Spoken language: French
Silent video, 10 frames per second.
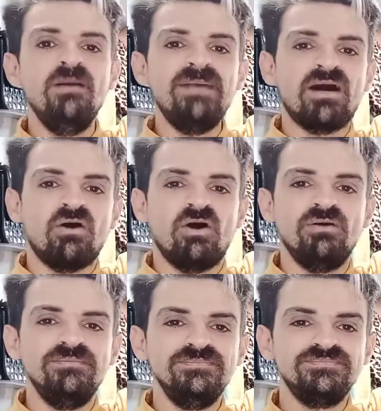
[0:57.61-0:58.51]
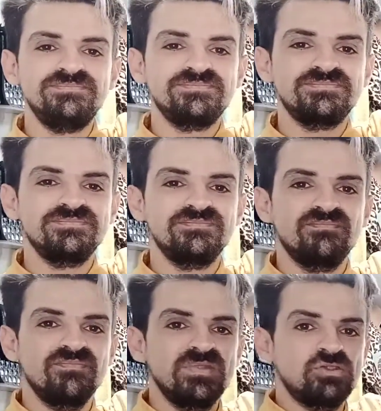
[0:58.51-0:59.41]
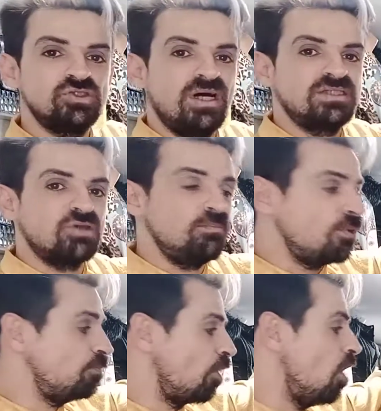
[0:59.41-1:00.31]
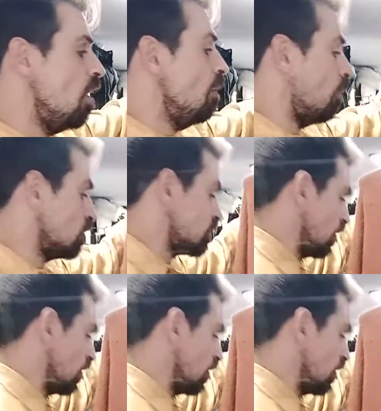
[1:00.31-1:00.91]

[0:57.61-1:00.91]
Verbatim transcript: marron, genre ils sont pompons. Bon, c'est